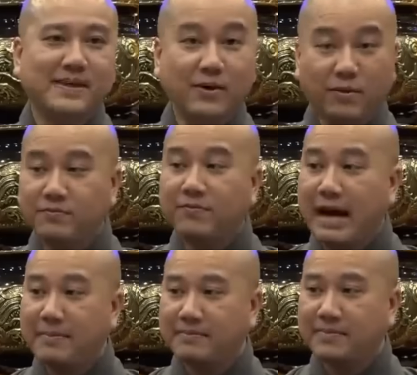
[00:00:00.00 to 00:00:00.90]
Lục
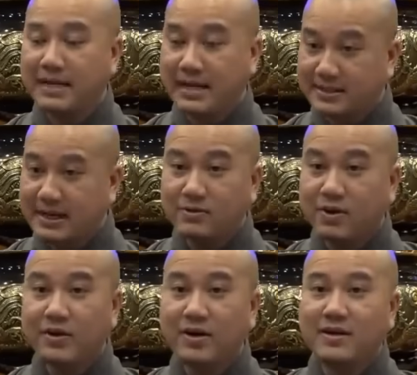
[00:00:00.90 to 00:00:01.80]
phàm là 6
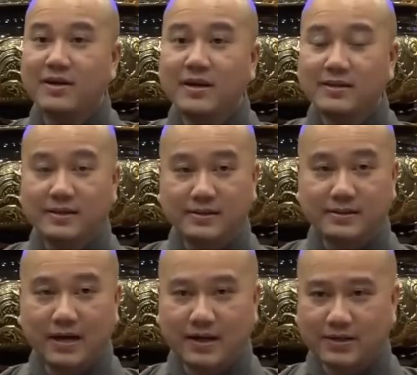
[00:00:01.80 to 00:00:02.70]
cõi đó, từ
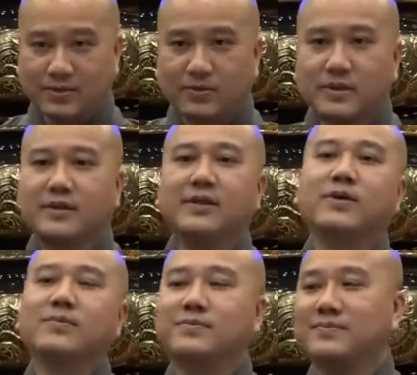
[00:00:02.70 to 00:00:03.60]
trời xuống tới địa
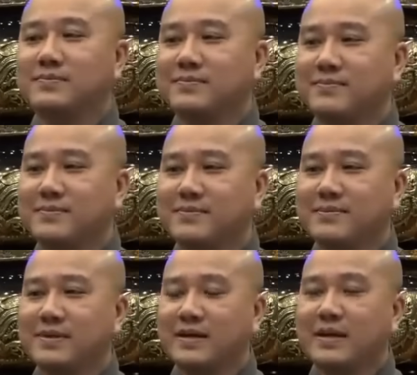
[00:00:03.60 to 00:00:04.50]
ngục.
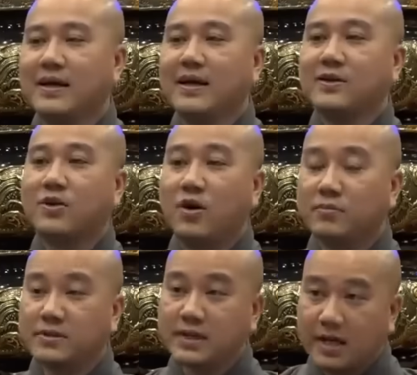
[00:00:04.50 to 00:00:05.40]

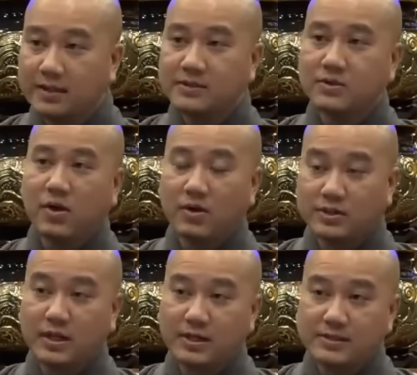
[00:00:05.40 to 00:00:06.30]
Còn
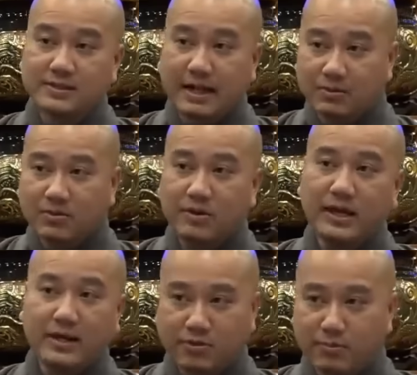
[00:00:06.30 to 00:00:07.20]
trên 6 cõi
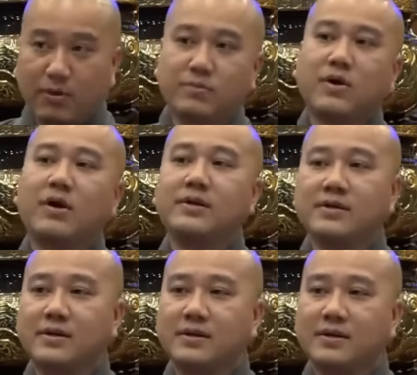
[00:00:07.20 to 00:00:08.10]
này có 4 cõi
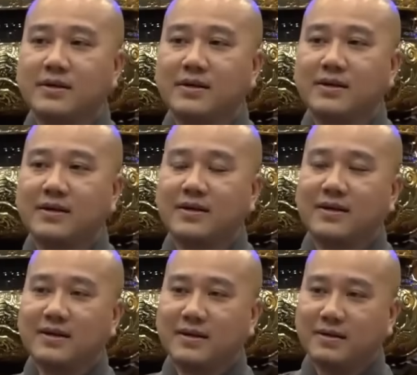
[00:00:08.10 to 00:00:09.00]
nữa:
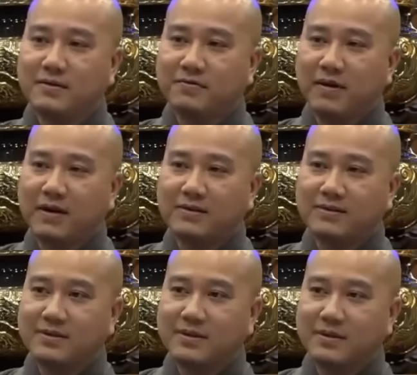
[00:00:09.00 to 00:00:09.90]
Phật,
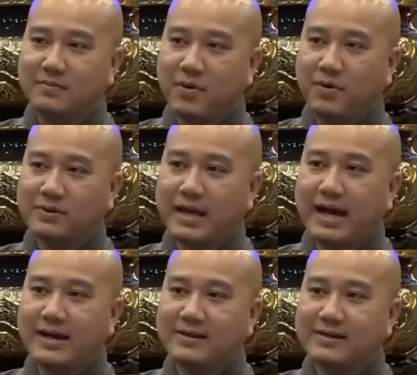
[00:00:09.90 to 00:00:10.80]
Bồ
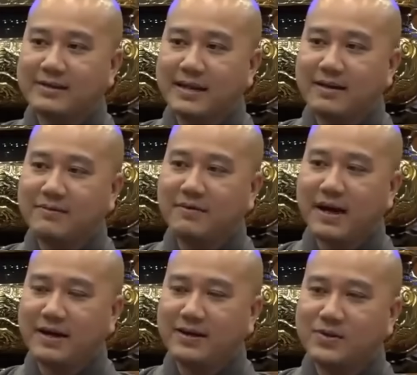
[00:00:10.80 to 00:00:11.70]
Tát, Thanh
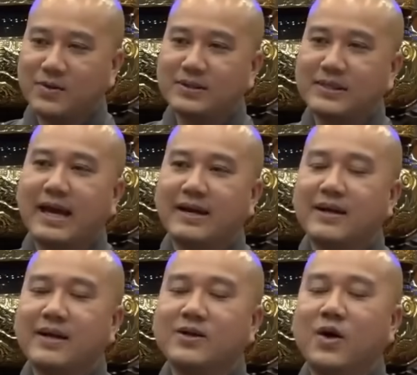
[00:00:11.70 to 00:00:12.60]
Văn, Duyên
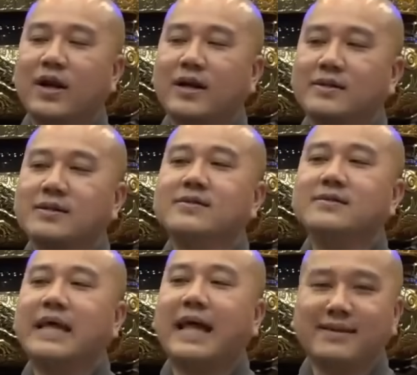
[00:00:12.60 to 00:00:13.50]
Giác, gọi là
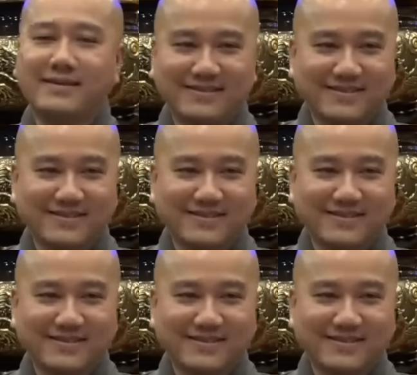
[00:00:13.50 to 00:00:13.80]
tứ thánh.